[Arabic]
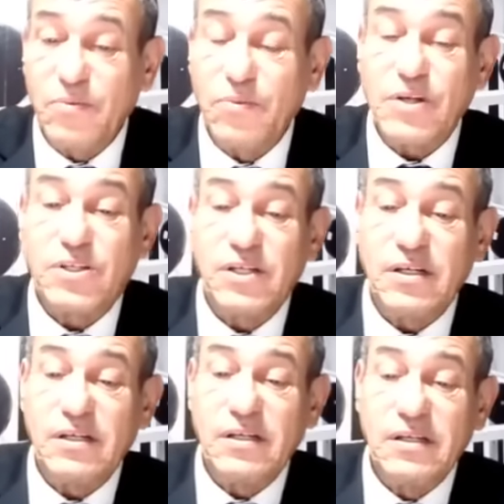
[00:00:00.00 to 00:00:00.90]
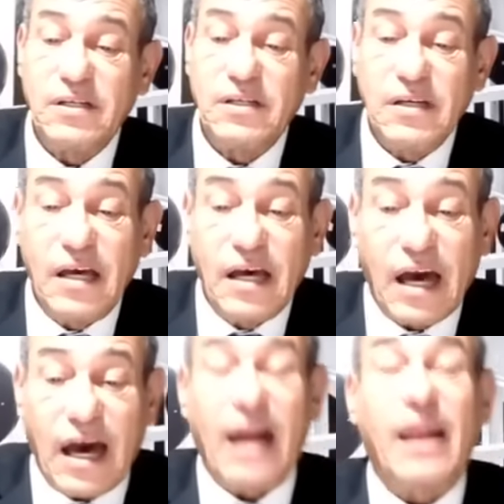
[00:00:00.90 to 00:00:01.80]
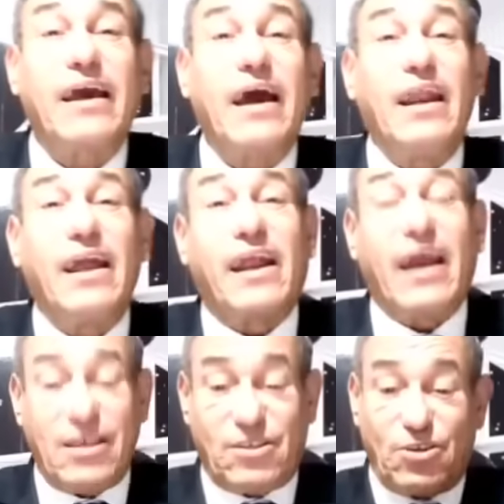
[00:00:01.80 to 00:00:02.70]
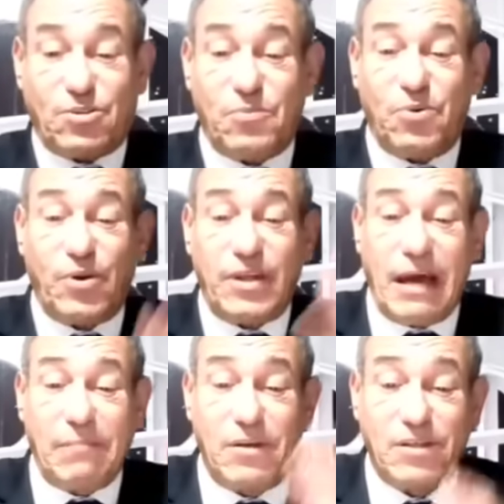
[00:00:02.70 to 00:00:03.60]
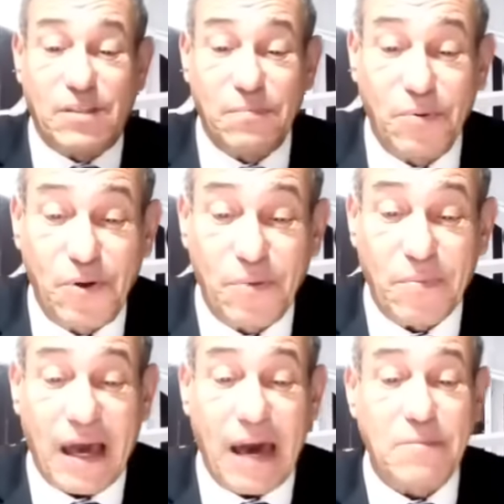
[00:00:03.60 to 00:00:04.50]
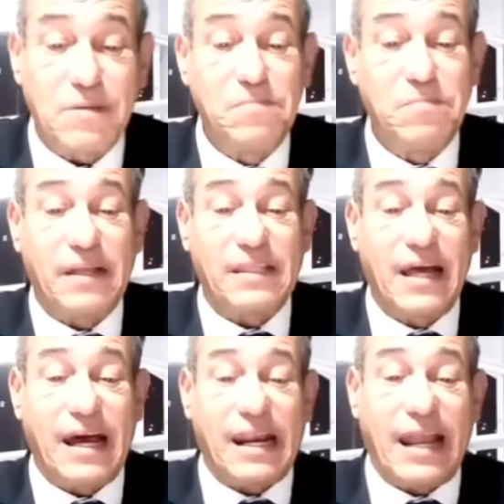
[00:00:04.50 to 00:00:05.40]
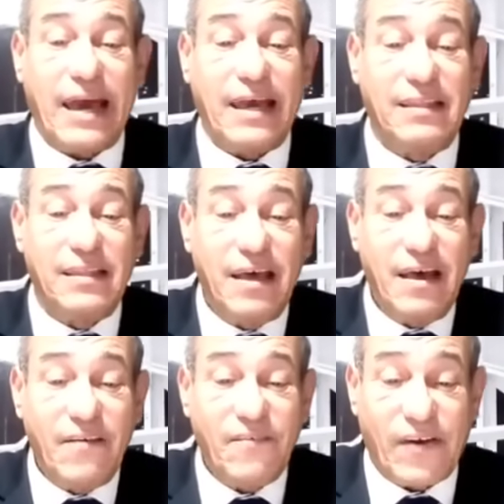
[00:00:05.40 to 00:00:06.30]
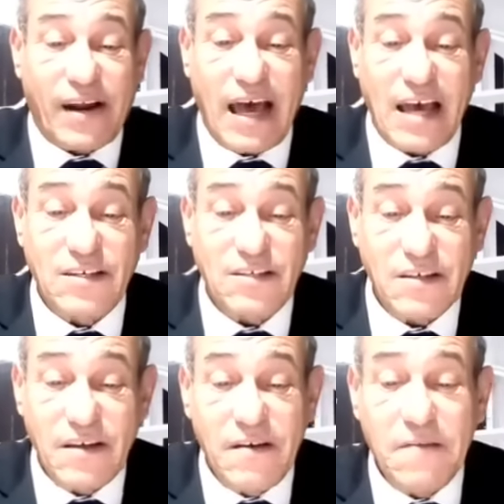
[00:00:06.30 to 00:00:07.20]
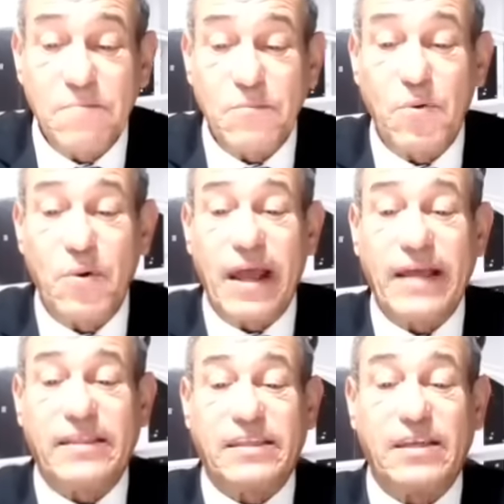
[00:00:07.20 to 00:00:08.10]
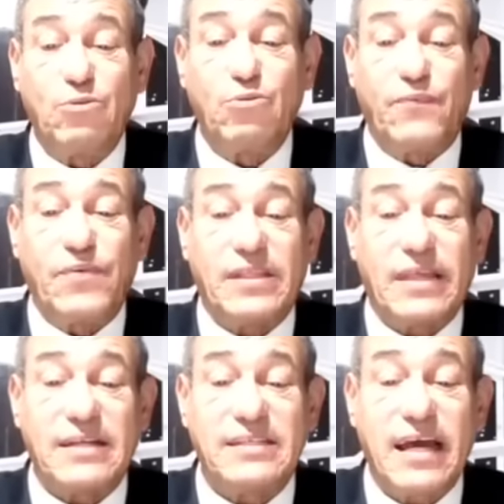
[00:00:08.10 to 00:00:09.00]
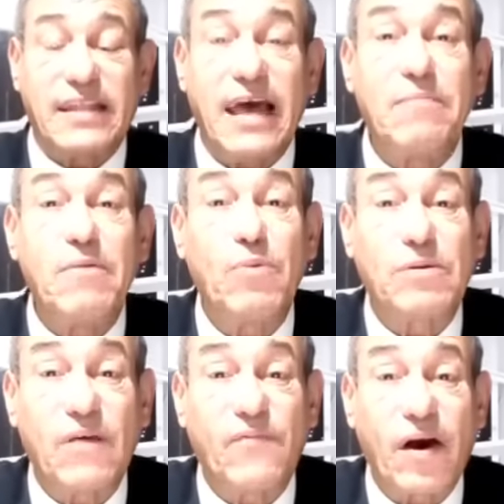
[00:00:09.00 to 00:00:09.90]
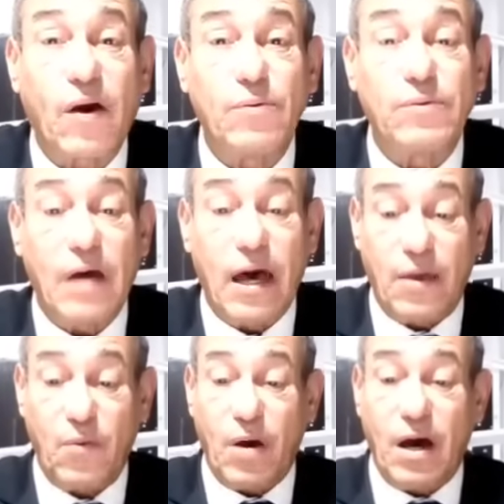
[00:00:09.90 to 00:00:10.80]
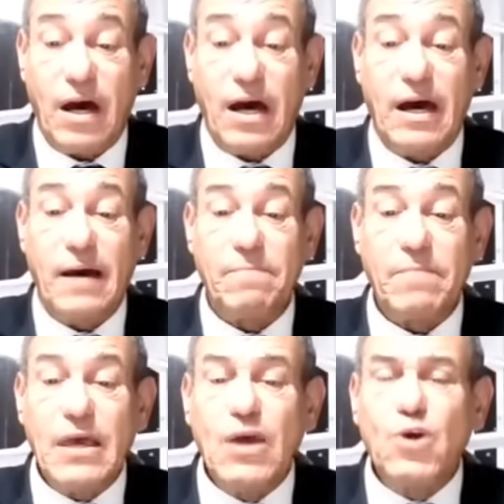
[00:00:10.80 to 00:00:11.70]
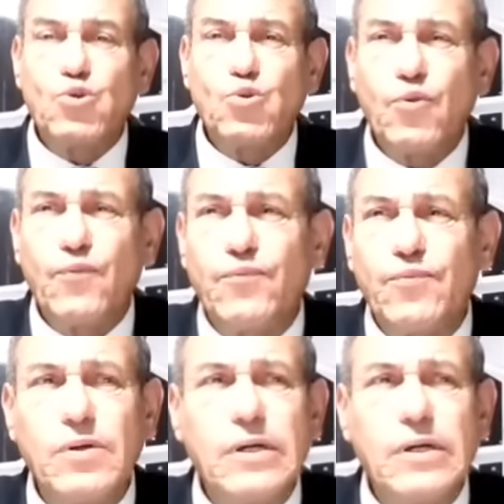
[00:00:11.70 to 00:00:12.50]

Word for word: واش قال لك على رئيس الجمهورية عندنا يجتبون يوم الخميس بمطار الرائد رائد فراج بولاية تندو في إطار زيارة عمل وتفقد أيوا شوف